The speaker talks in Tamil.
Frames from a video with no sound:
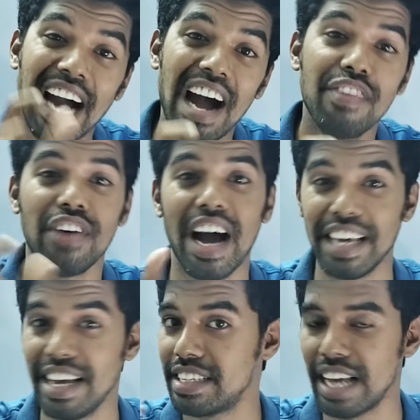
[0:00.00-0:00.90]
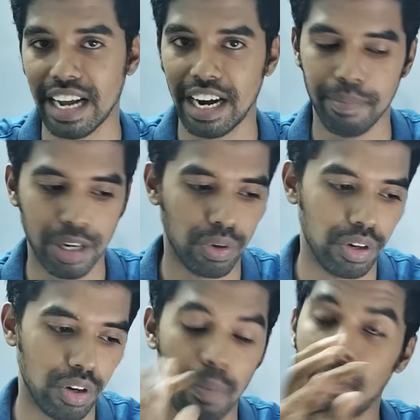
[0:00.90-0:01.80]
டாஃப் ஐஏஎஸ் அகாடமின்னு
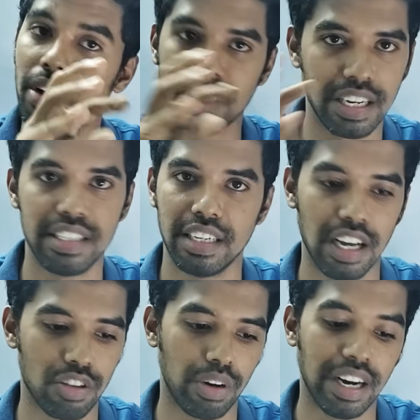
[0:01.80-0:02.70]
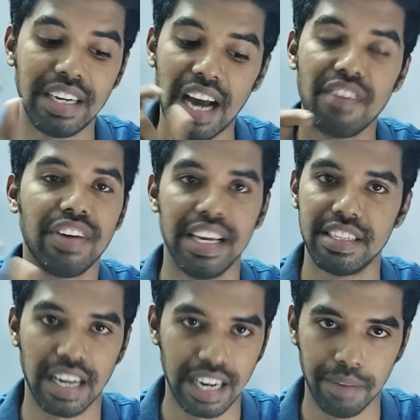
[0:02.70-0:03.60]
ஒன்று இருக்கும் பர்சன்டேஜுக்கு நான் சொல்கிறேன் டாஃப்
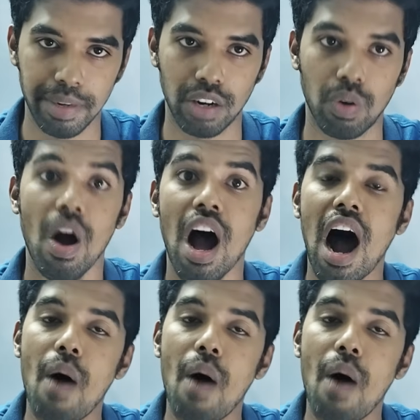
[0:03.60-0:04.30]
ஐஏஎஸ் அகாடமின்னு இருக்கும்